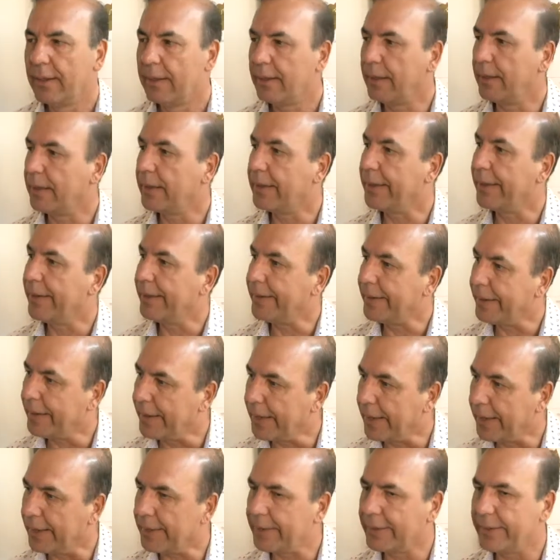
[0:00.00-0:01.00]
eh,
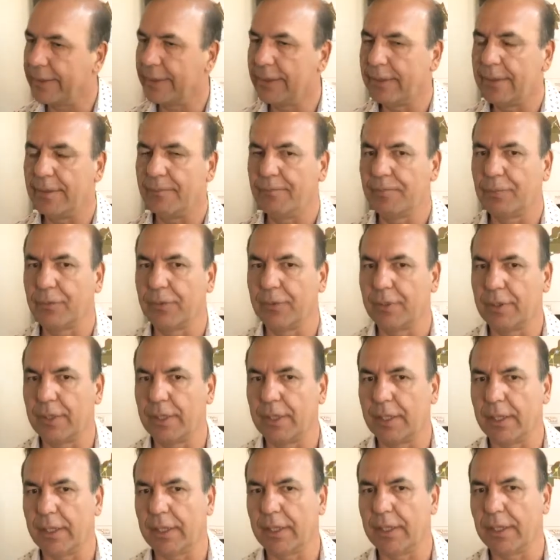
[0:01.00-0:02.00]
generar este tipo
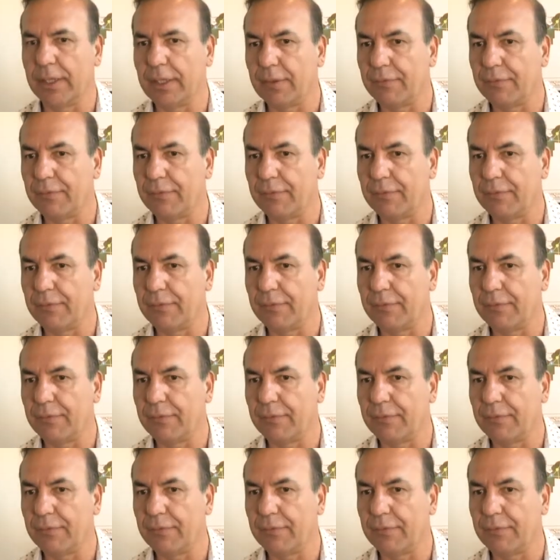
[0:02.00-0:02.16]
de